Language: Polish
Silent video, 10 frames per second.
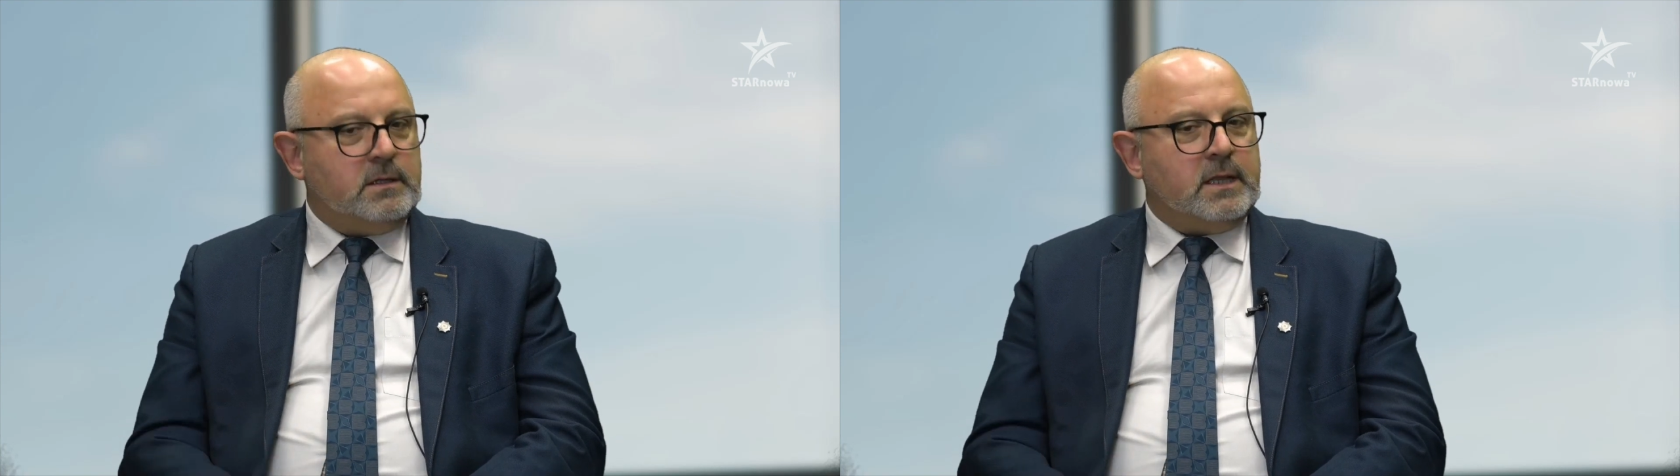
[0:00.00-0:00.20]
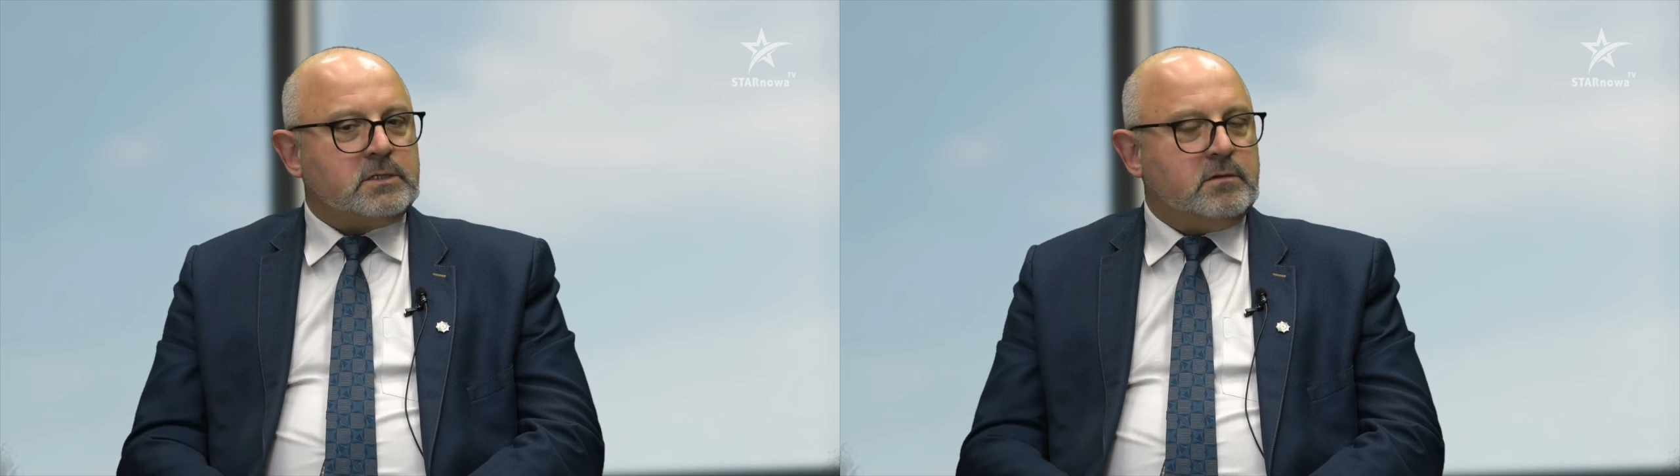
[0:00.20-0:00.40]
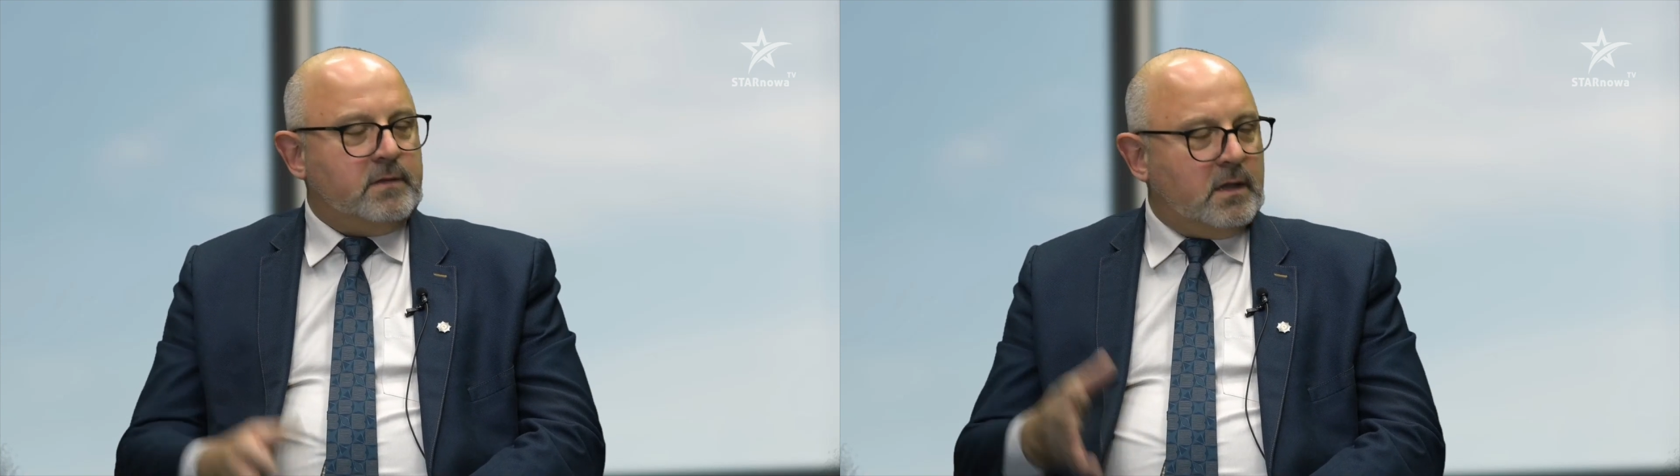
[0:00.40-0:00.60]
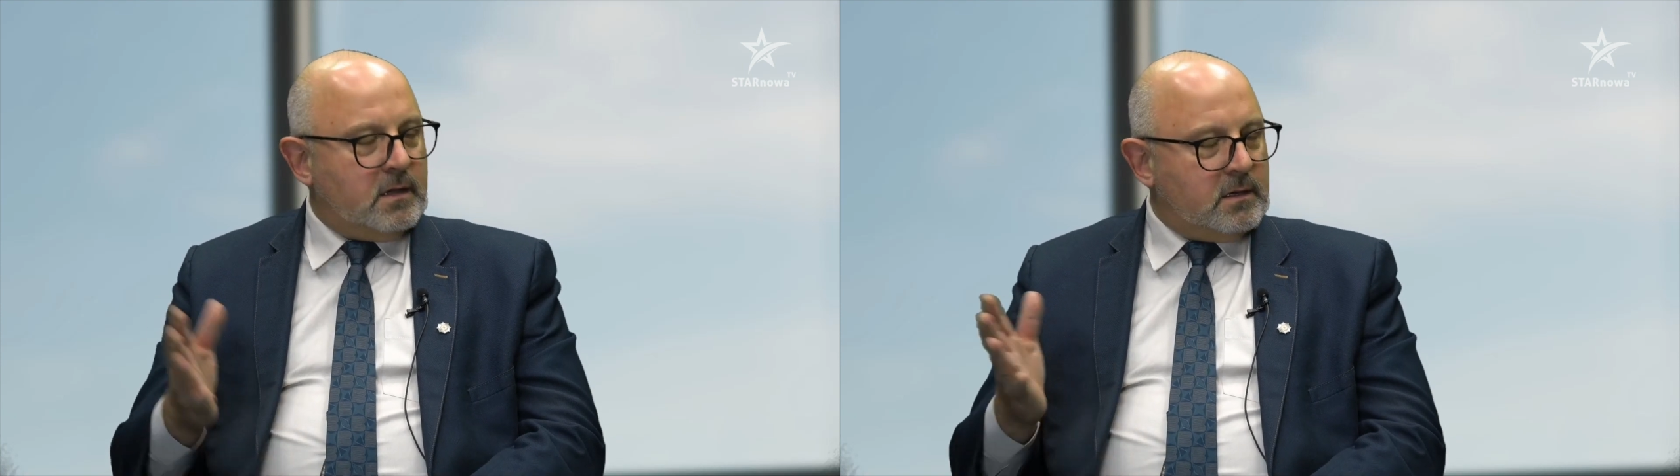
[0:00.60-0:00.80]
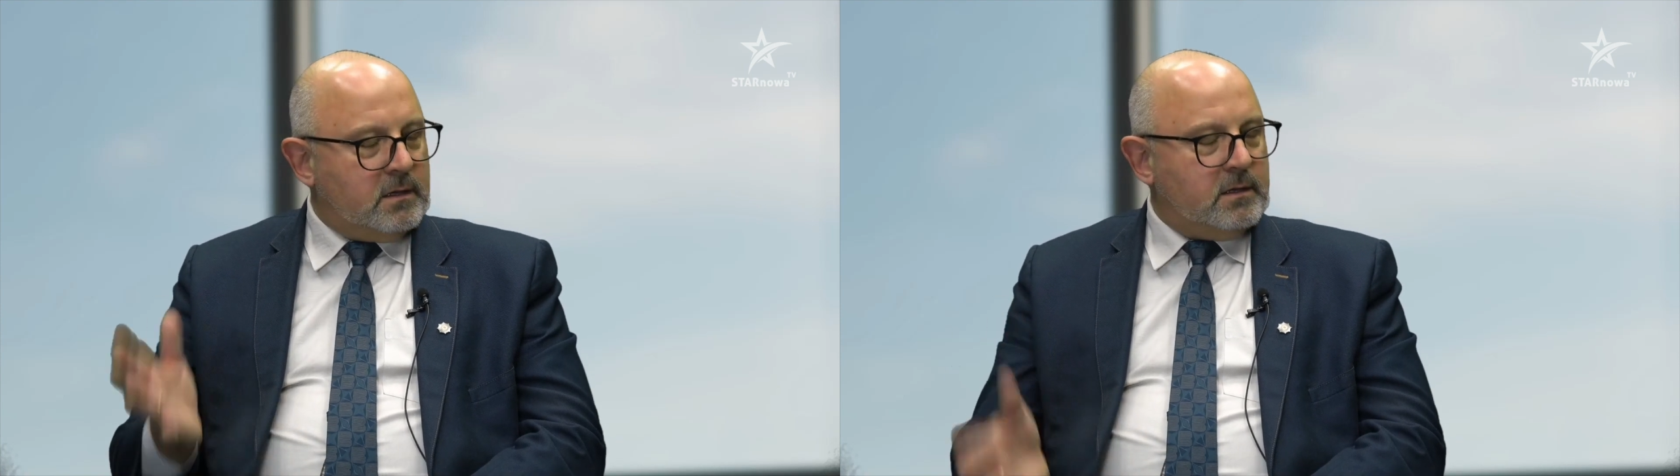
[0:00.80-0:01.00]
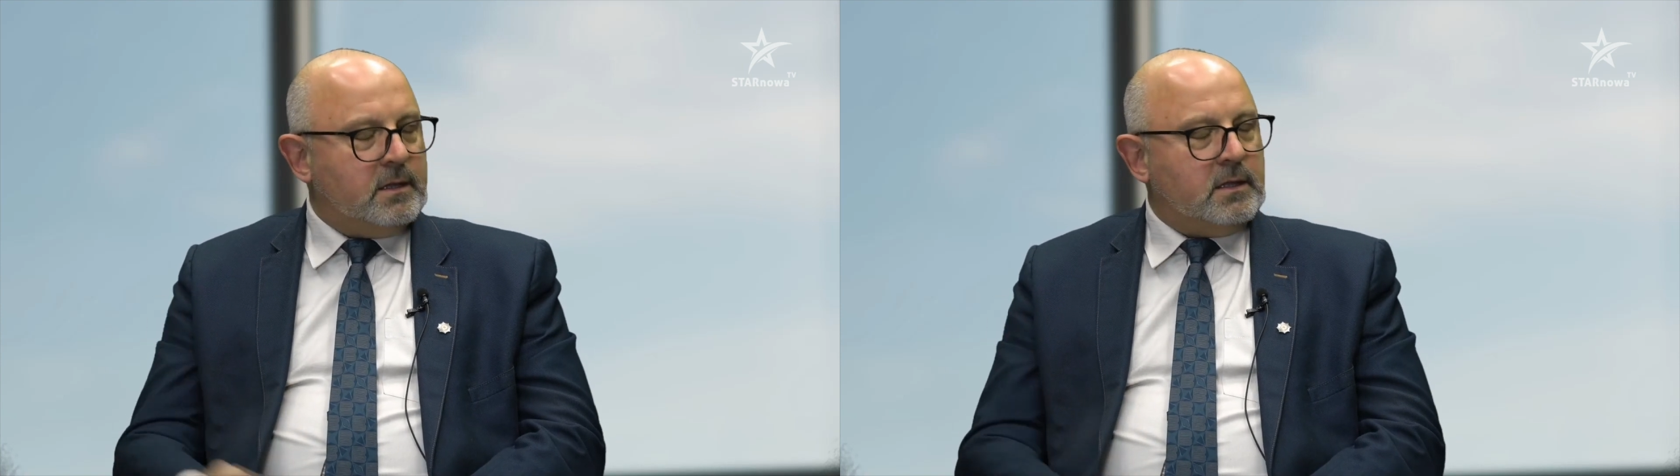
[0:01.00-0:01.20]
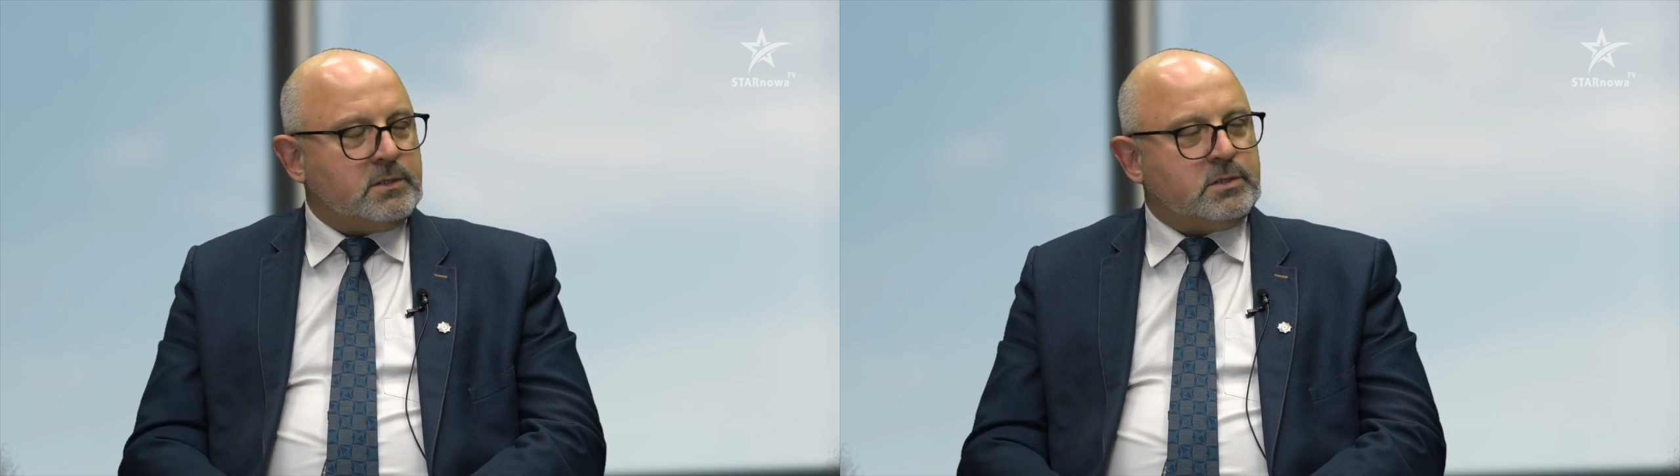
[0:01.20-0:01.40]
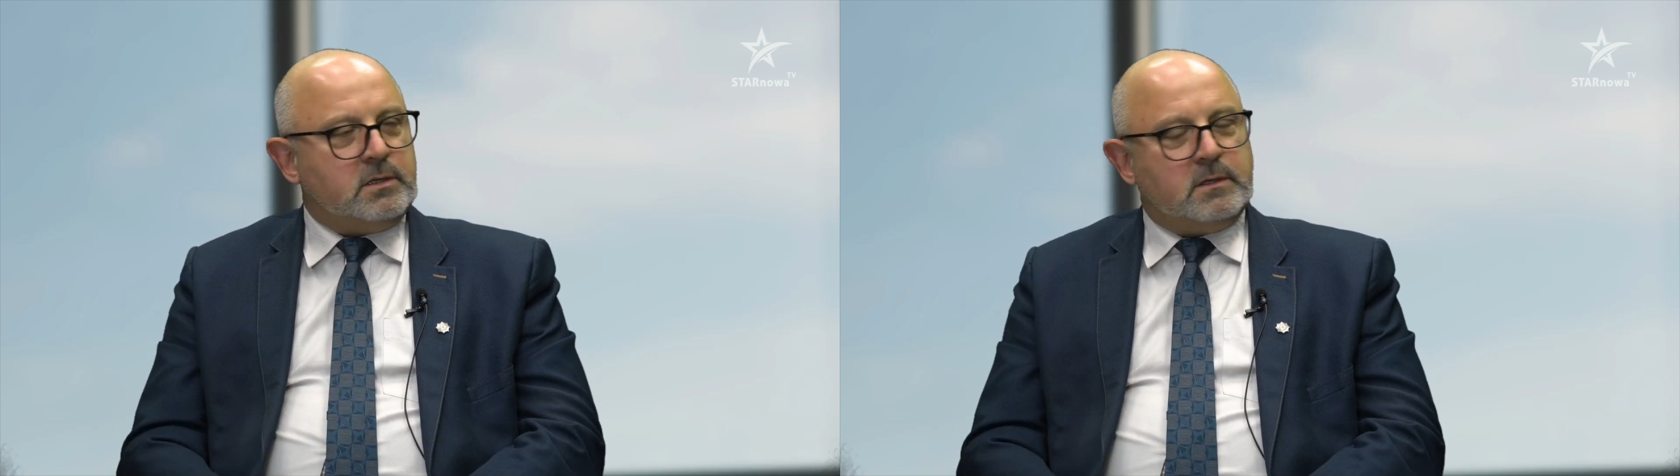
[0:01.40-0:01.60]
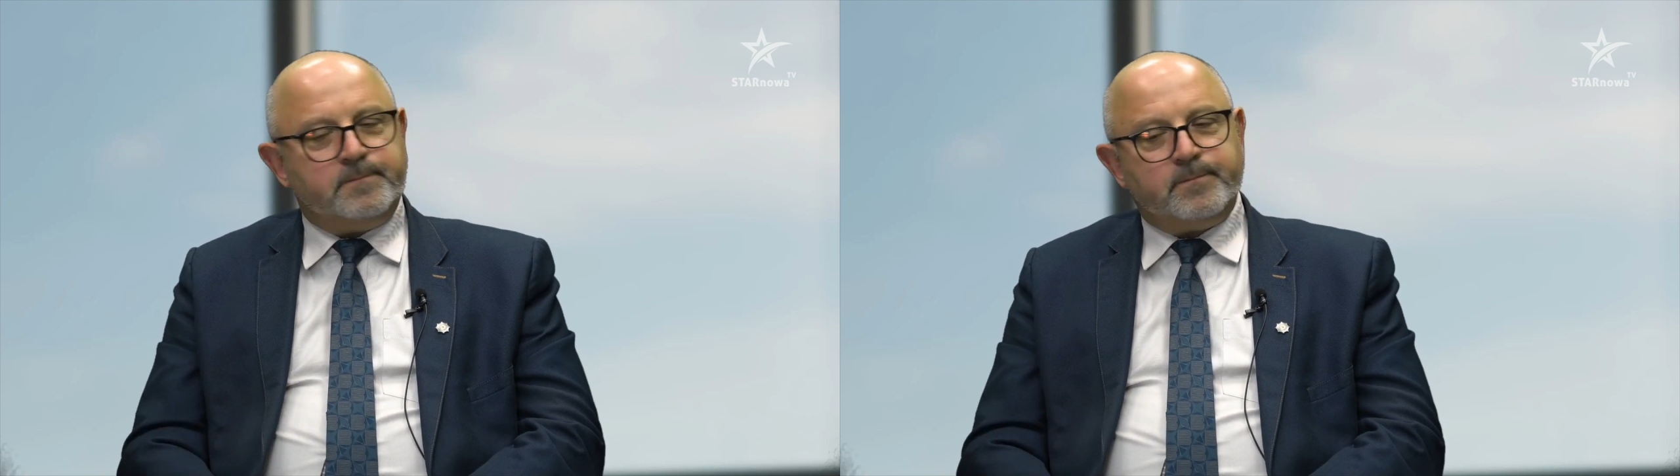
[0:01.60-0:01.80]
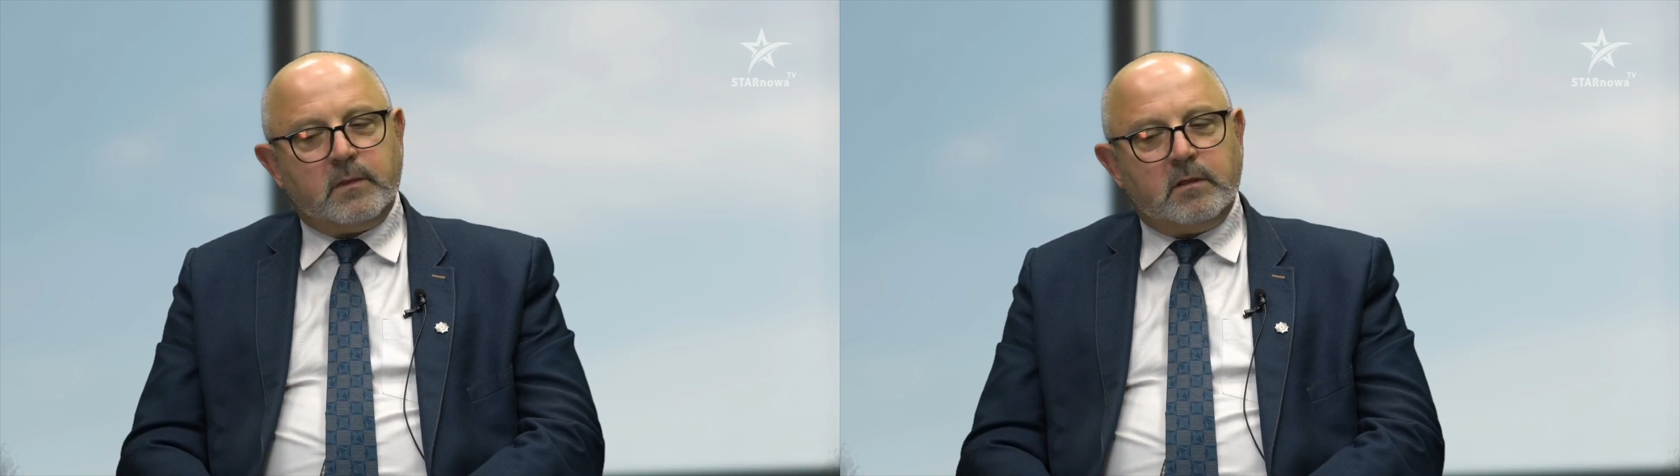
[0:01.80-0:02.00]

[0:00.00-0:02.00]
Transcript: nasze wiarę, na nasze mm,